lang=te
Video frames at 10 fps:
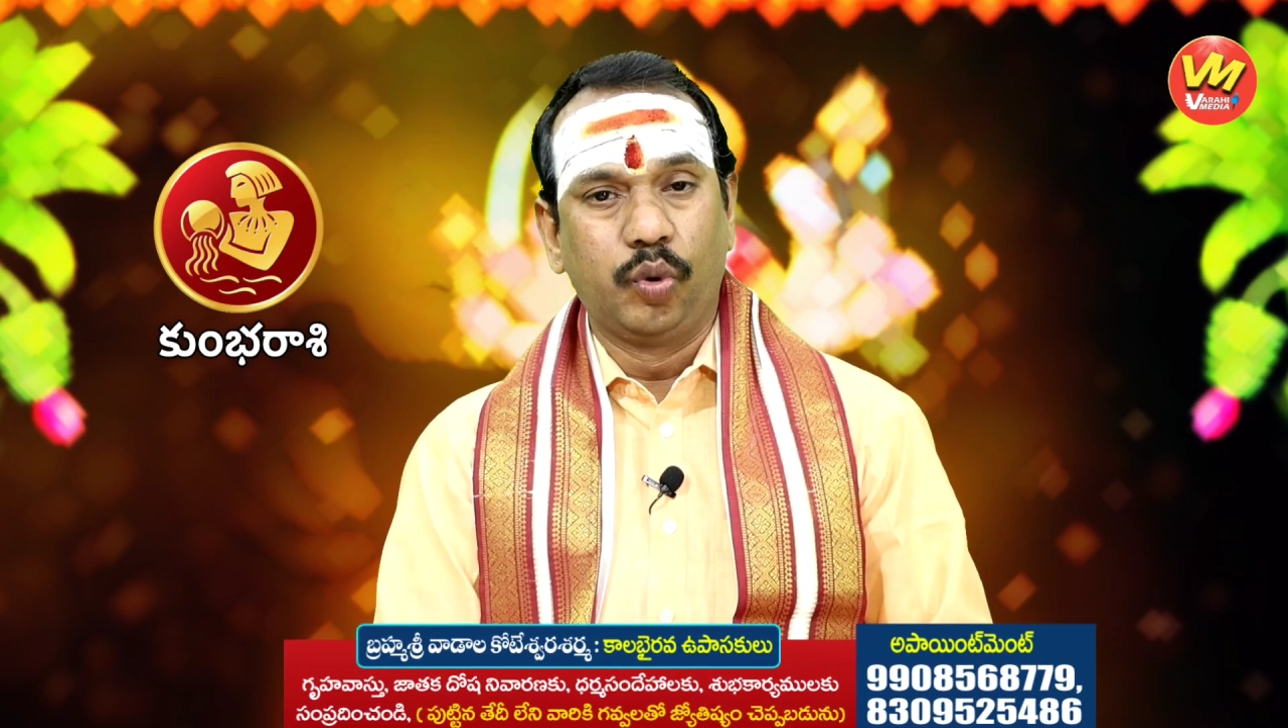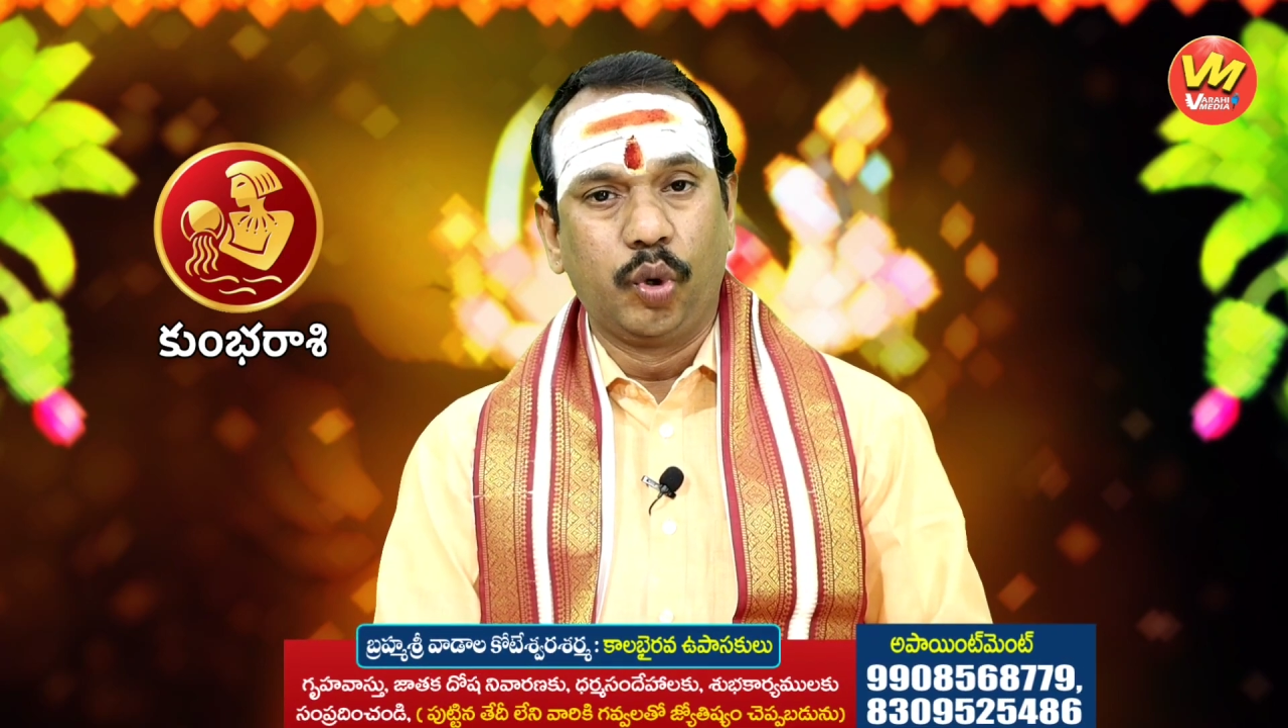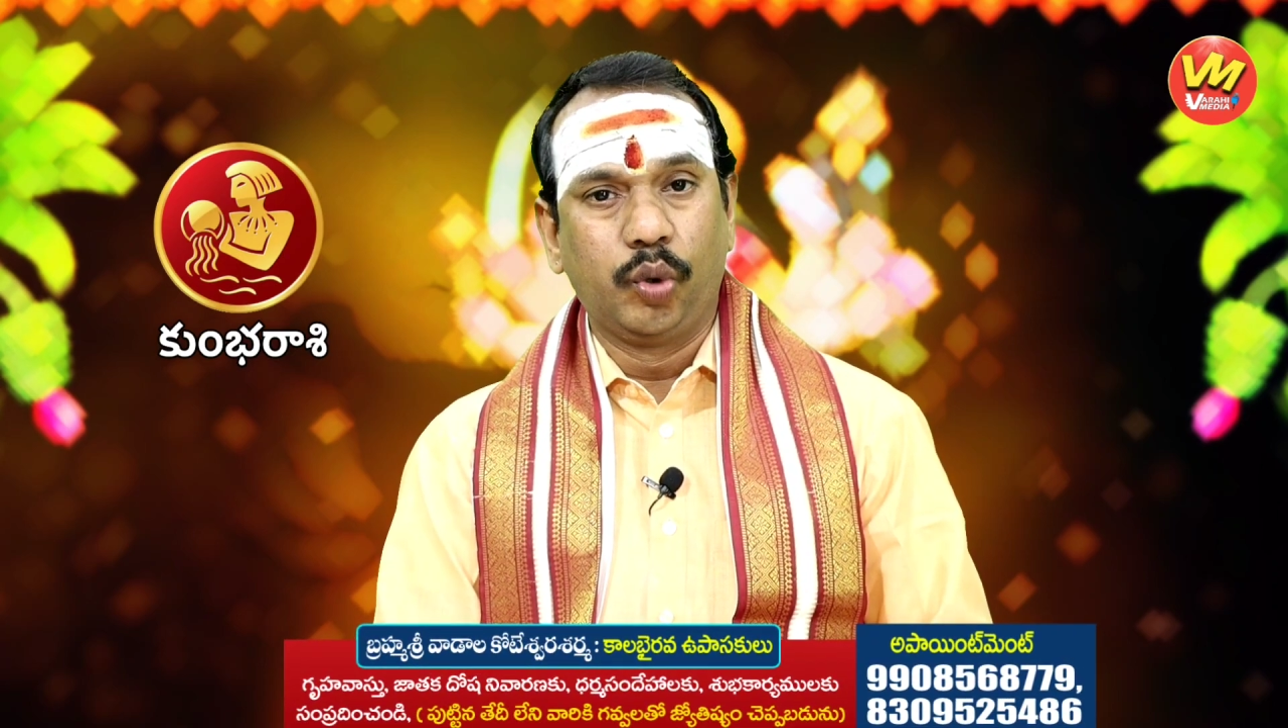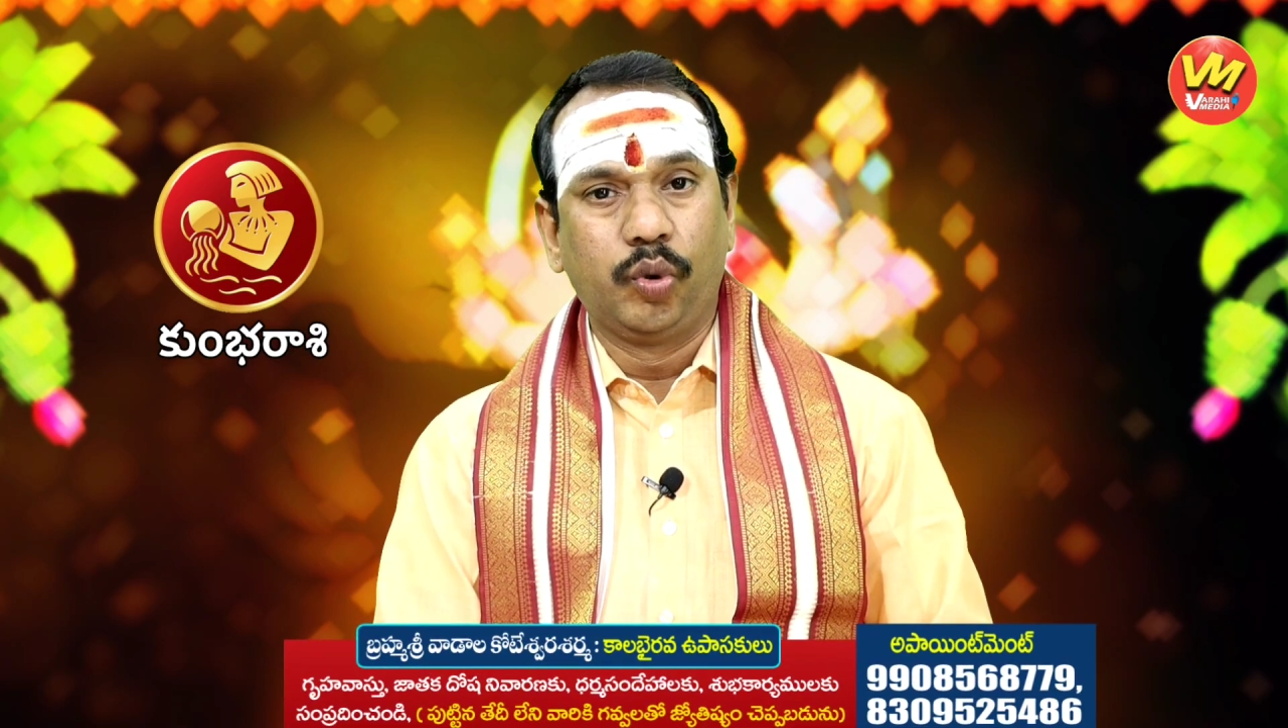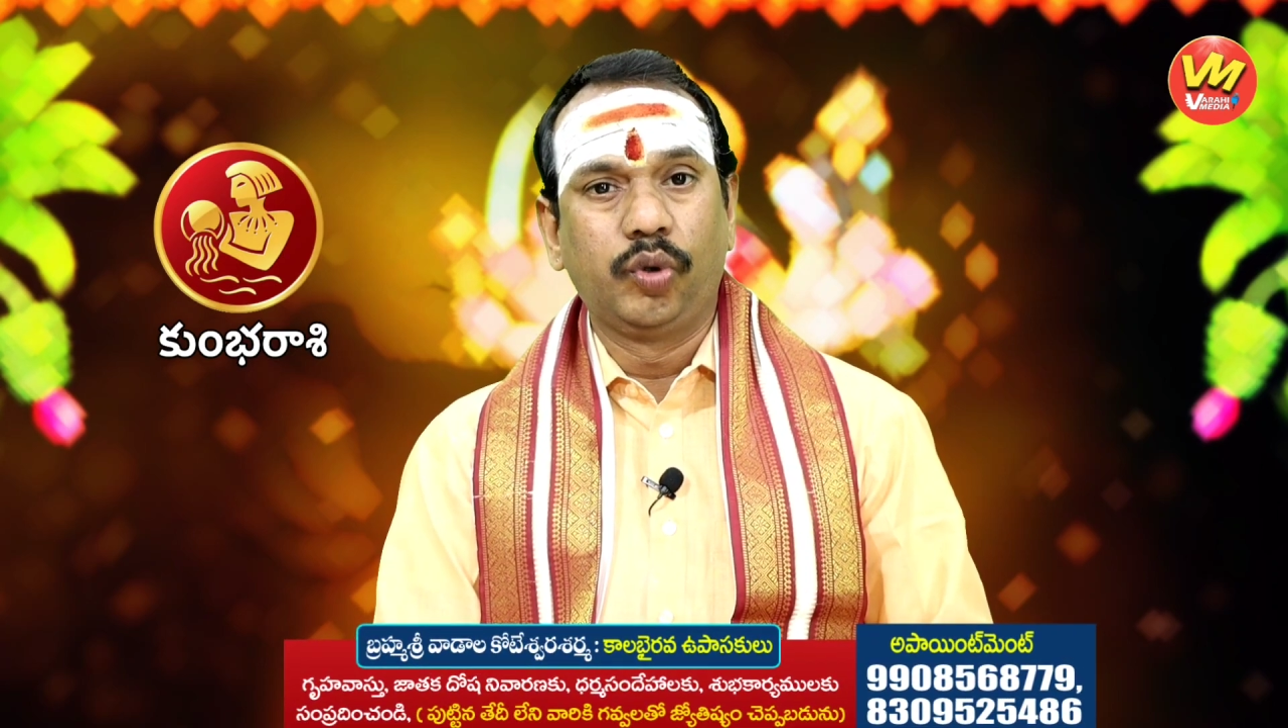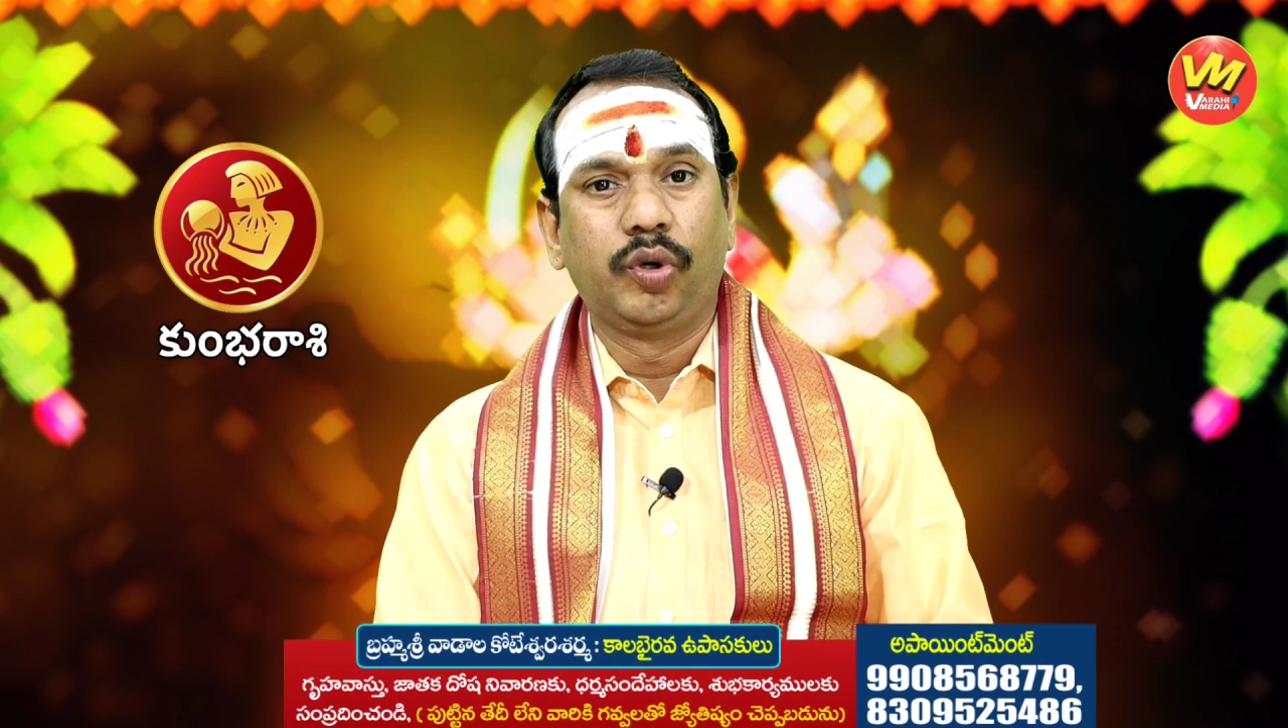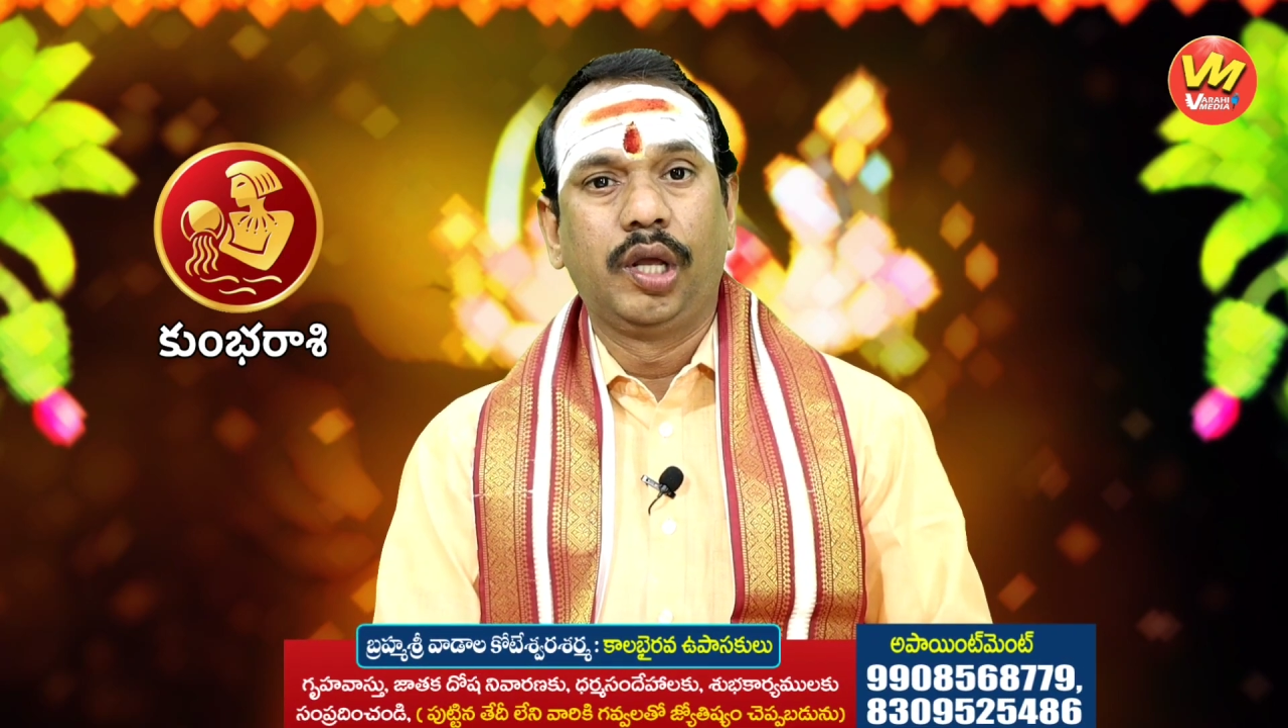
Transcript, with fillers: గురువు